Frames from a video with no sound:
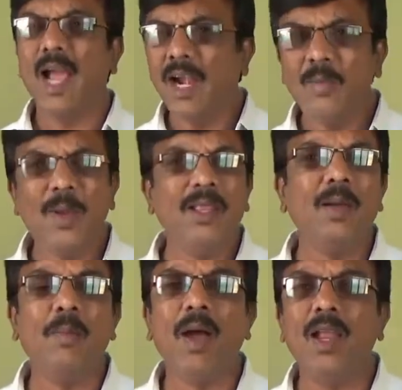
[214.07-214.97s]

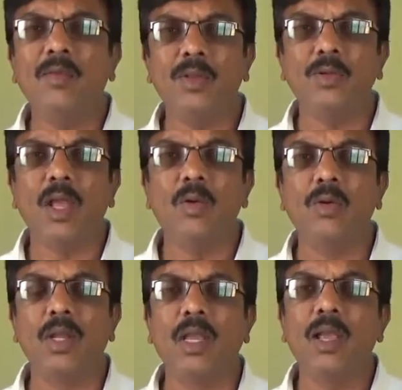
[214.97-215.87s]
ఏడిపోయిందబ్బా అని వెతుకుతా
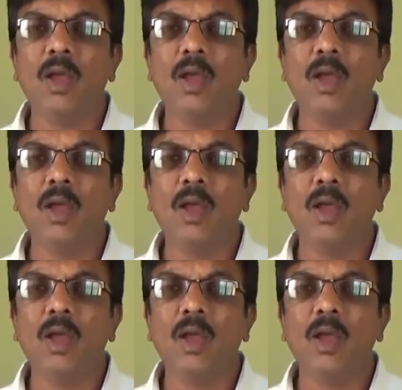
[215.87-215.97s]
ఉంటే